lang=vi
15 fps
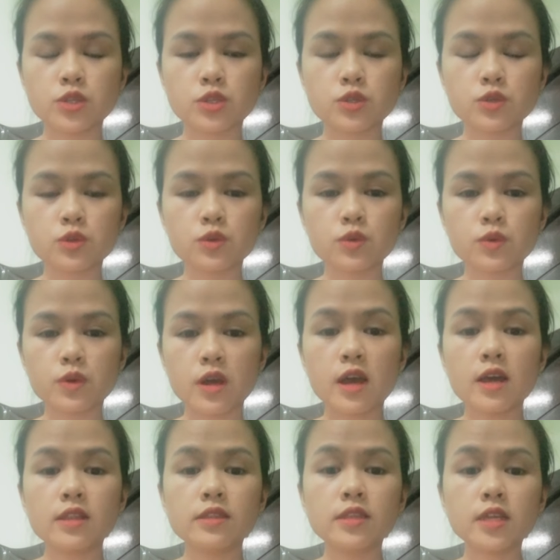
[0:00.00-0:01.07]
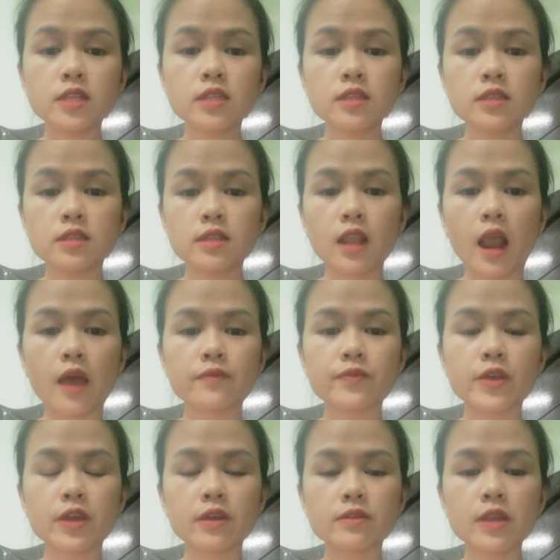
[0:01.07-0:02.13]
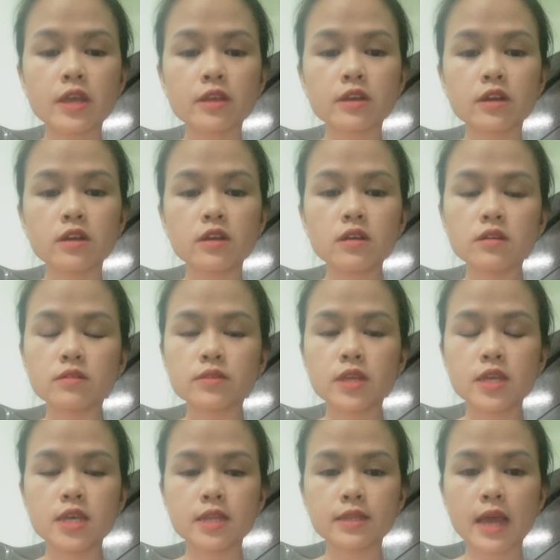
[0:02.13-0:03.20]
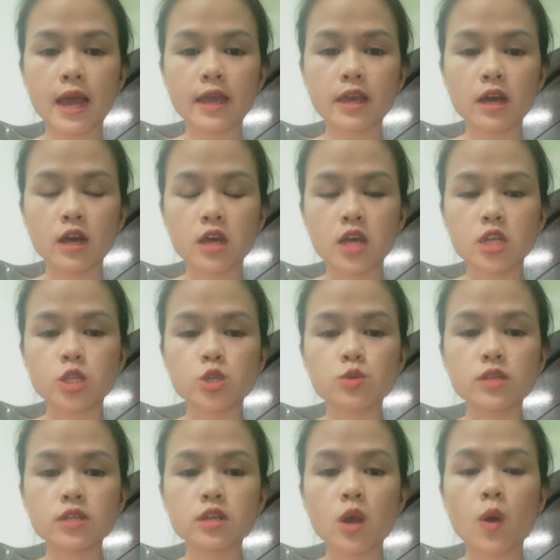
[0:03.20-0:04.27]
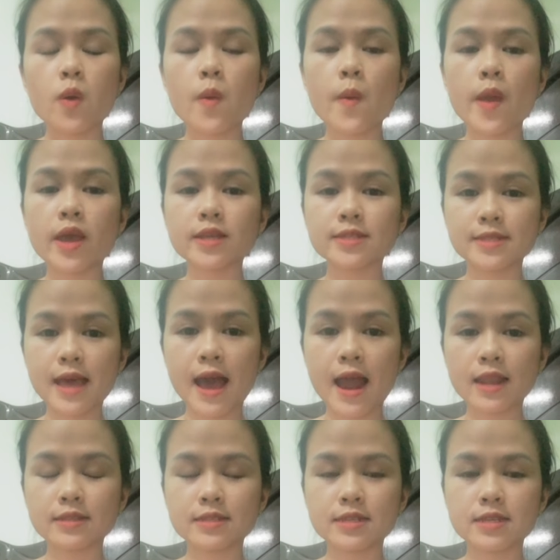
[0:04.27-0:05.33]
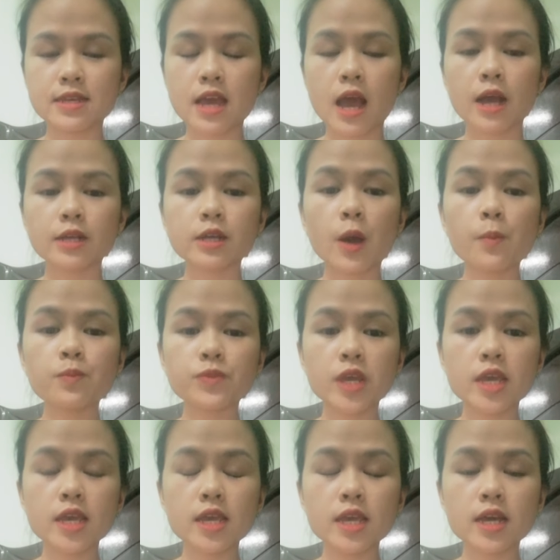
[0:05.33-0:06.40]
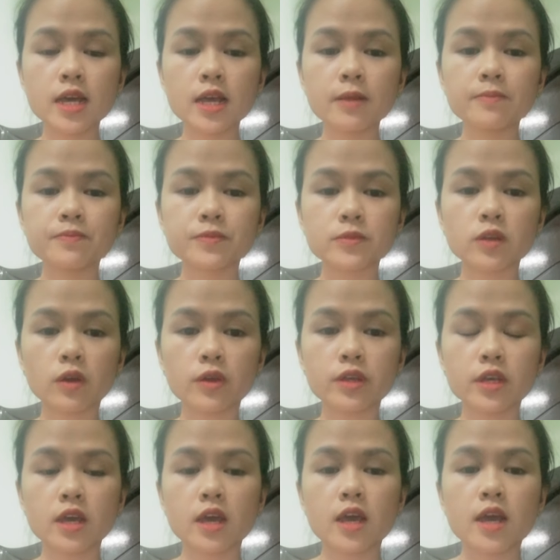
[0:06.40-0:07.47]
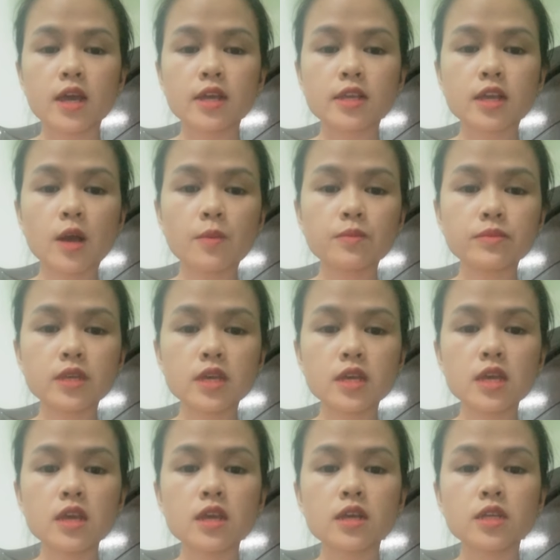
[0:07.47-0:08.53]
to ninh là tính định ngữ thì hiện tại ha chú ninh huê sa là gì công ty ha rồi công ty